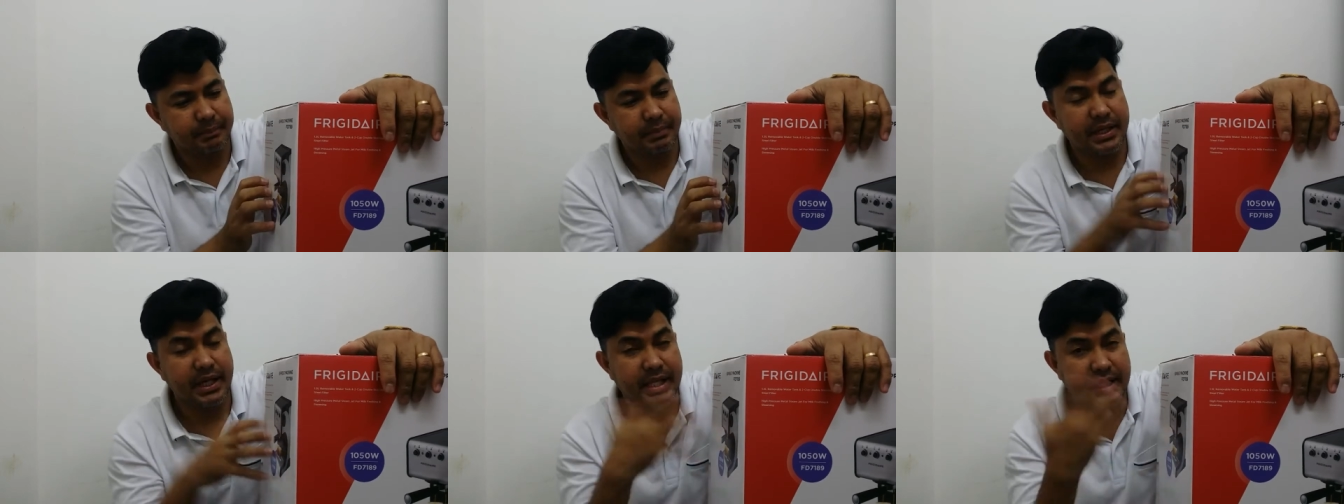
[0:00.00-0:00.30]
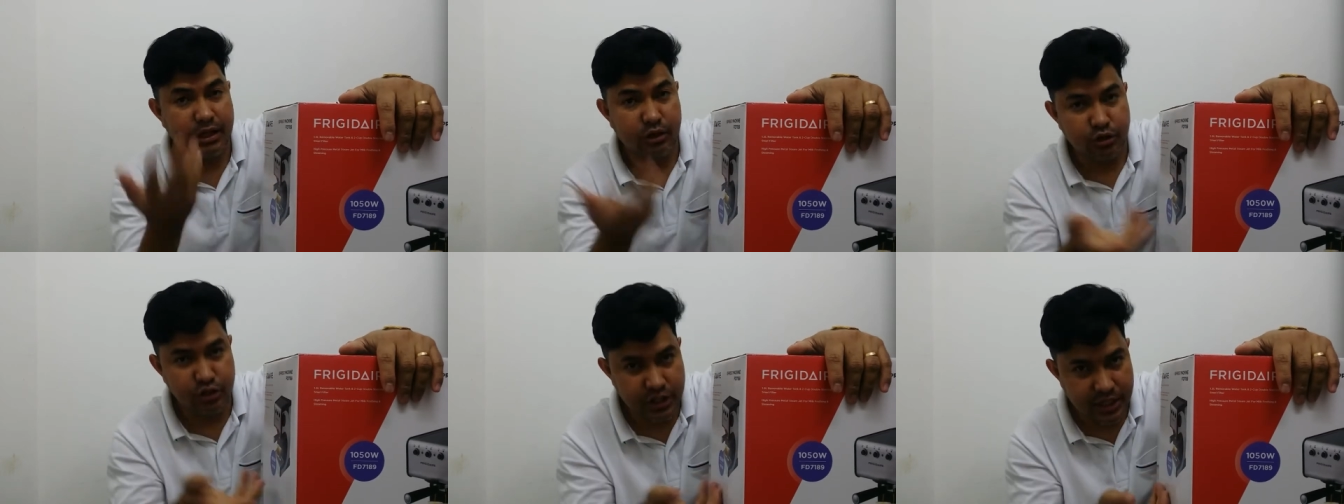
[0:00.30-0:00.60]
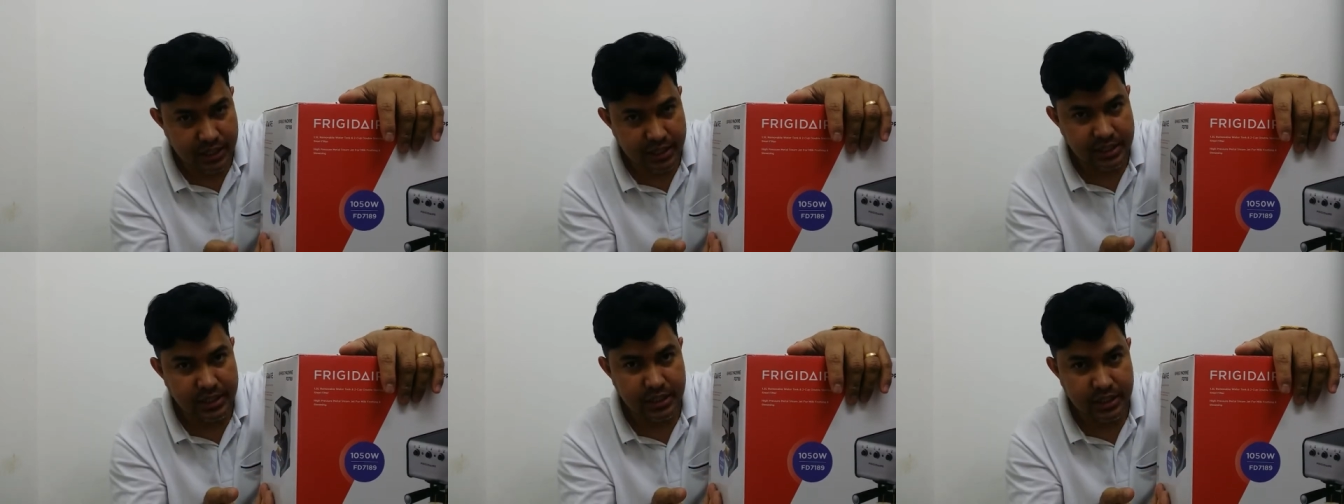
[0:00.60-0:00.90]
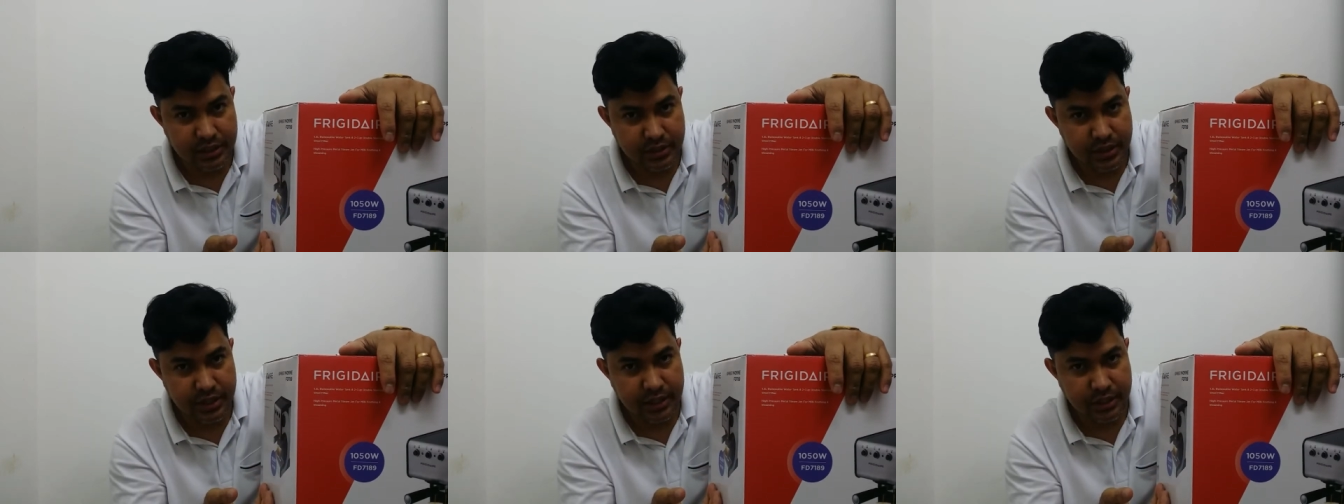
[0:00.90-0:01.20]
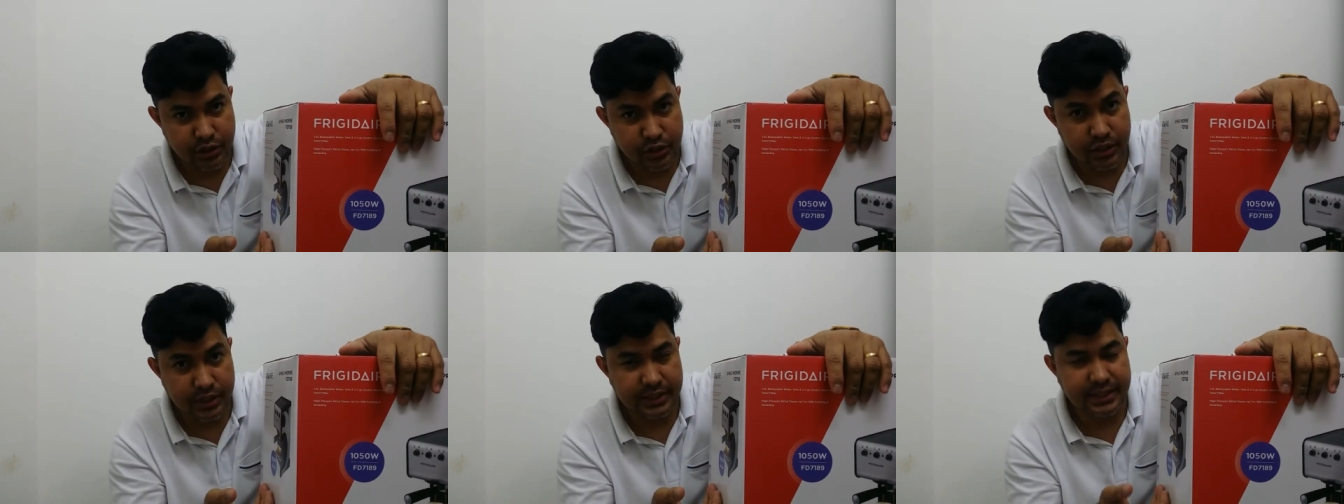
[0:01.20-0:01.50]
binalikan ko siya in, in
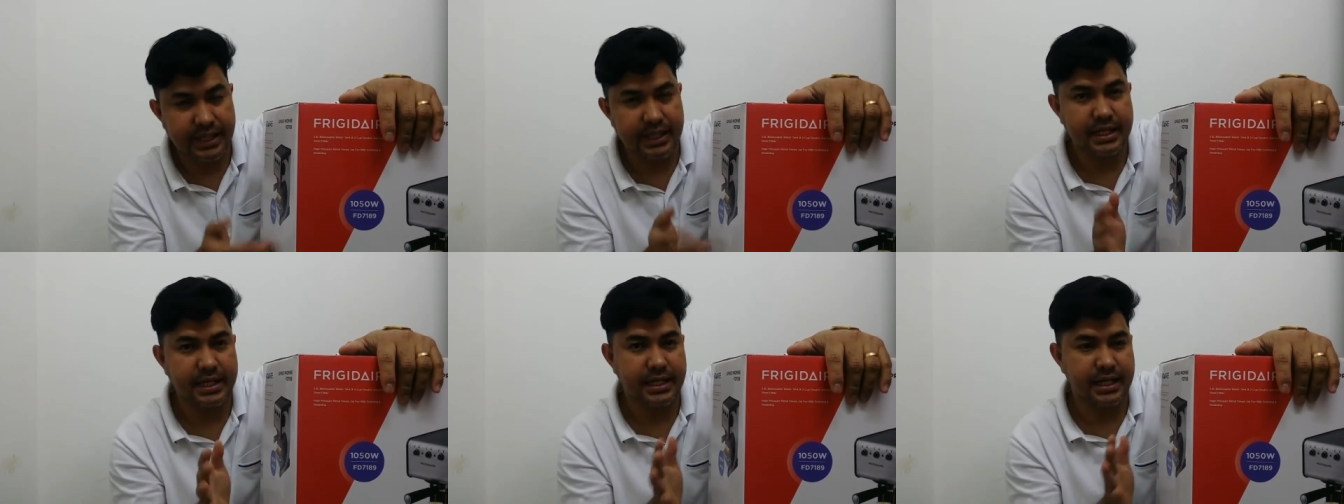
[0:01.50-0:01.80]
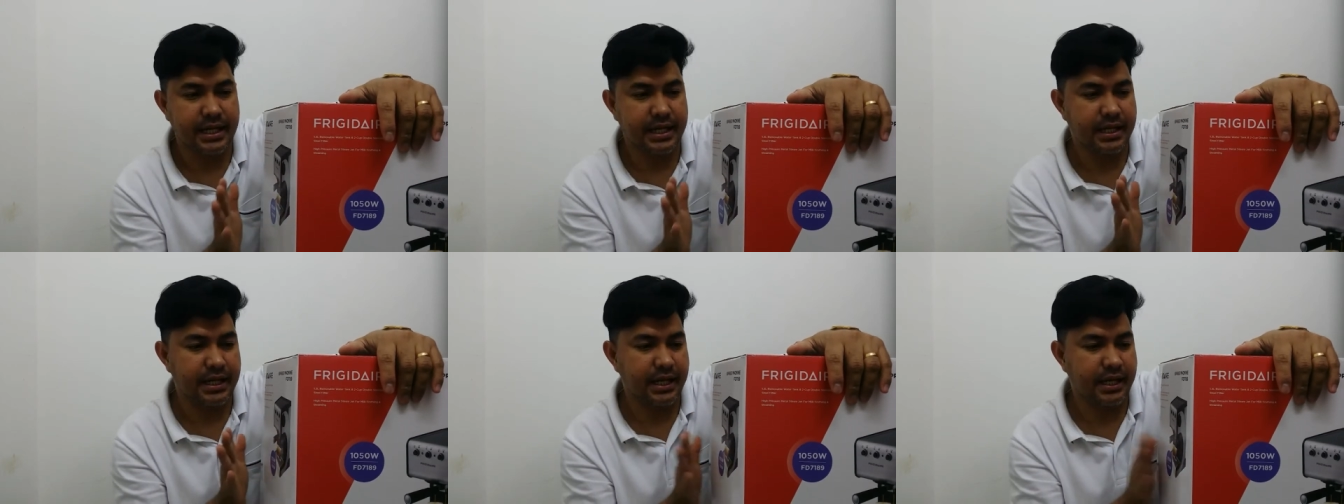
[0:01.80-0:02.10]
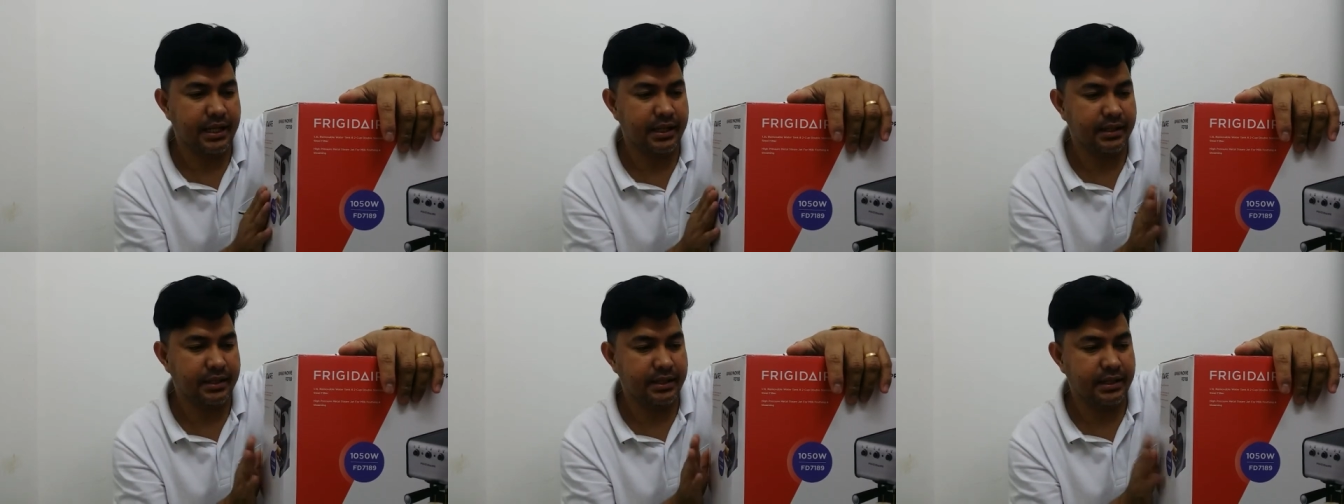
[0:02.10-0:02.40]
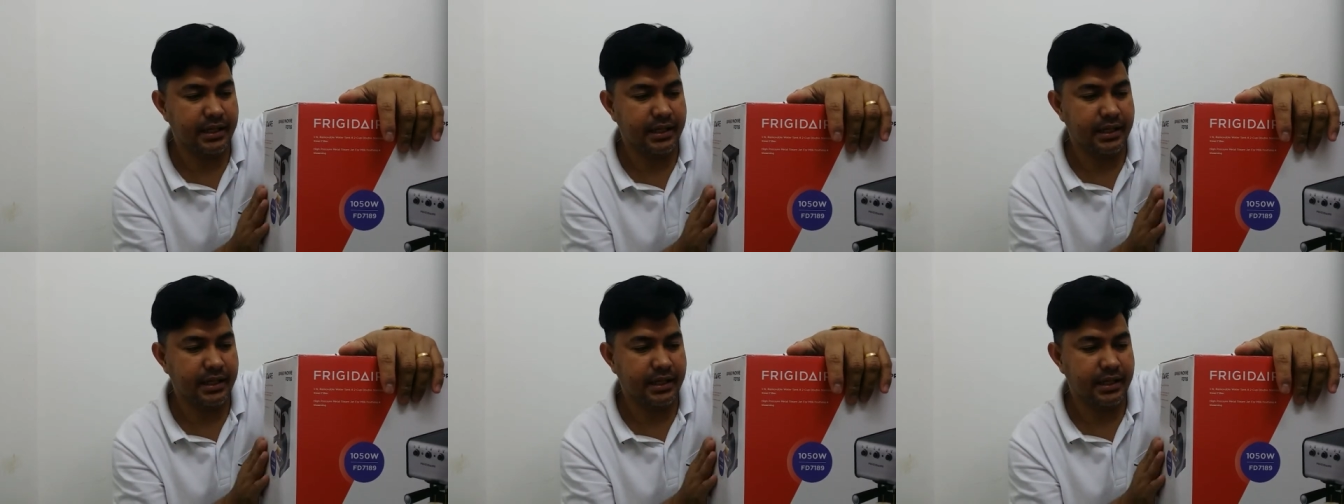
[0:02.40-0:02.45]
short kanina and